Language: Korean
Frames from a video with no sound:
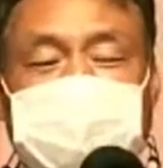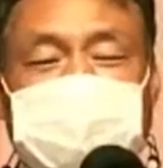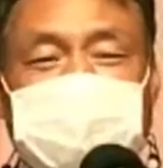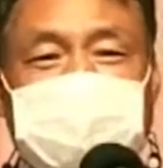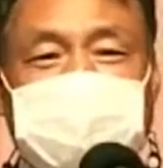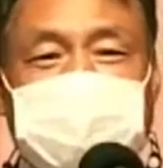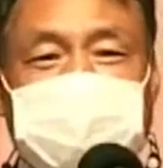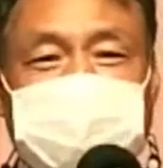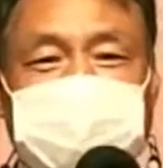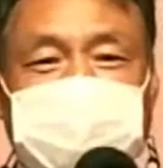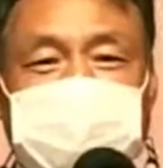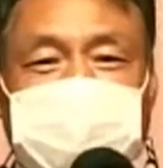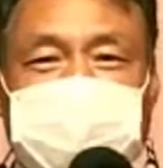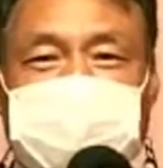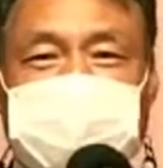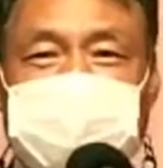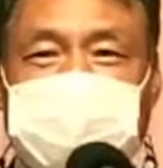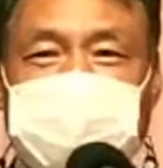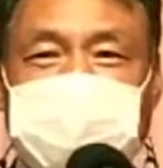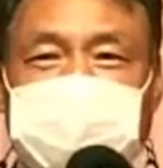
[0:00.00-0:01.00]
우리
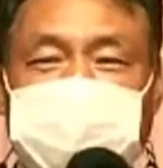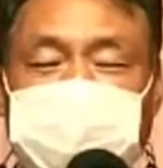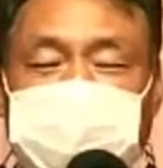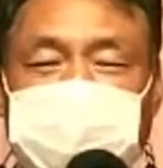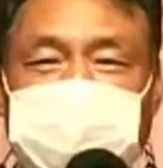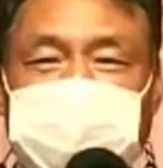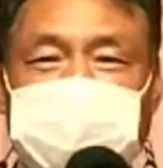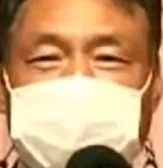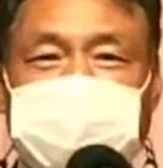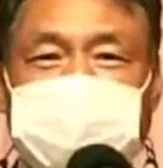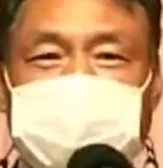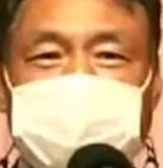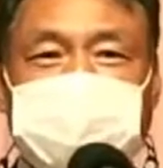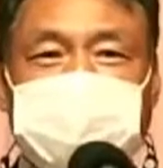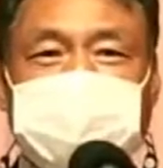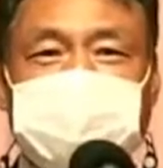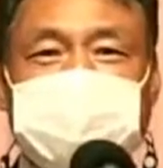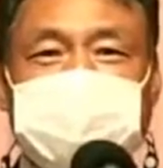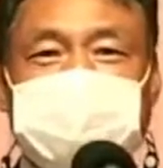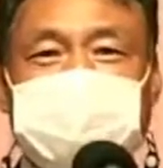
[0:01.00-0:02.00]
어머님이
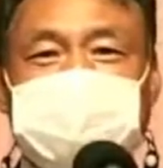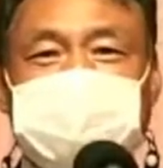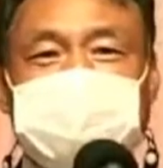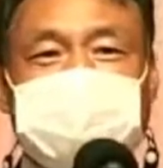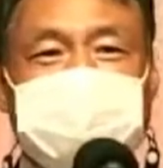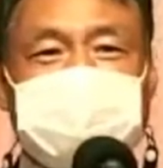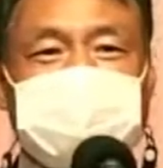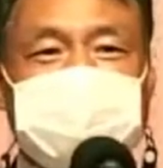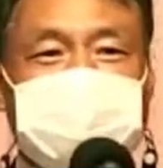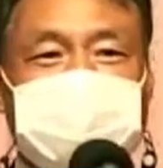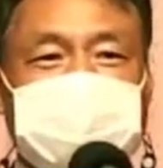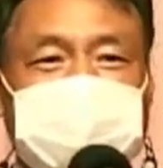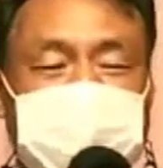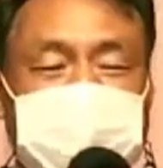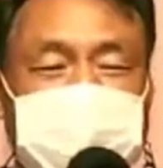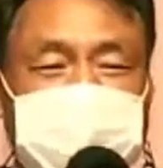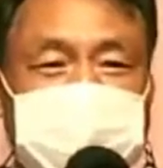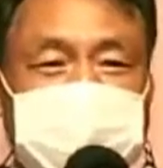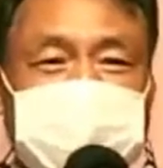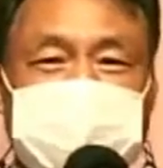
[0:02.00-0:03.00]
어, 제가
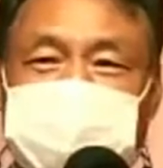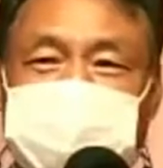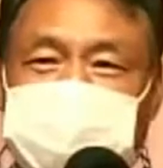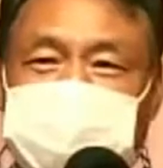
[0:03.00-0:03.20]
지금